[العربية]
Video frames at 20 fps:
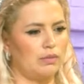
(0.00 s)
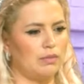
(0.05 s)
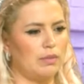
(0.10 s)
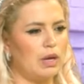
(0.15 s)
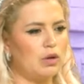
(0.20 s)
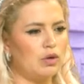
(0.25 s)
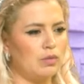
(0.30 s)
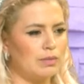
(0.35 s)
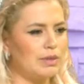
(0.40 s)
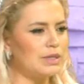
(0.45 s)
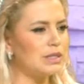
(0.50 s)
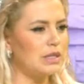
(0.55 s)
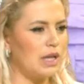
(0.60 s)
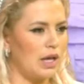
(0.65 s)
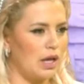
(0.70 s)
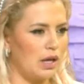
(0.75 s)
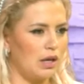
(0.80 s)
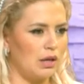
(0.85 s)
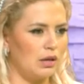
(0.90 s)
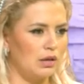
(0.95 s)
ما لهم
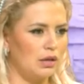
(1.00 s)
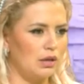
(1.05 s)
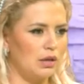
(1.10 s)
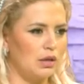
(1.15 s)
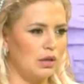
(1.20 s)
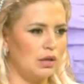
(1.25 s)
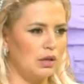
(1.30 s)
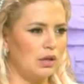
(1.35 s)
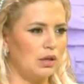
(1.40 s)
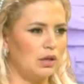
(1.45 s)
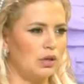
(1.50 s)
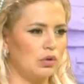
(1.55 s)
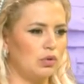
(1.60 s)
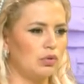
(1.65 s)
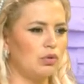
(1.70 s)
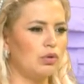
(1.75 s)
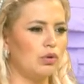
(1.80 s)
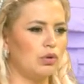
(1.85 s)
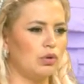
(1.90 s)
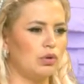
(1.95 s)
مصلحه صحيح.
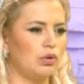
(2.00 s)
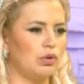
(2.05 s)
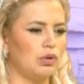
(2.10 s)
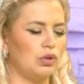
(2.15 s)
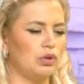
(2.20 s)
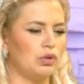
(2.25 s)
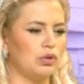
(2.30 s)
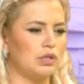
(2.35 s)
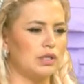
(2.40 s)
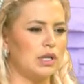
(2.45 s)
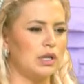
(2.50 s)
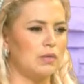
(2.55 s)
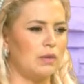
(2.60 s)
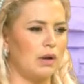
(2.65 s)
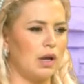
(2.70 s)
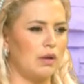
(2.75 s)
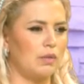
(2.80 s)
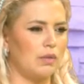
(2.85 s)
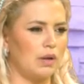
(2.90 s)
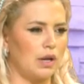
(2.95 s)
يقولوا انه الصليب
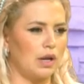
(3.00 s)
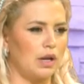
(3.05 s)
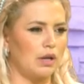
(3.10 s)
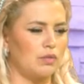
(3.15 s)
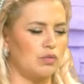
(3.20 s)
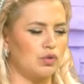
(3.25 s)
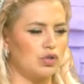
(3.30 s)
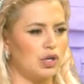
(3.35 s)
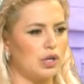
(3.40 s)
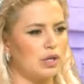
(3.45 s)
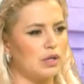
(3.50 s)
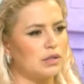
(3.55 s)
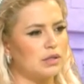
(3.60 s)
الاحمر غير صحيح مجهز.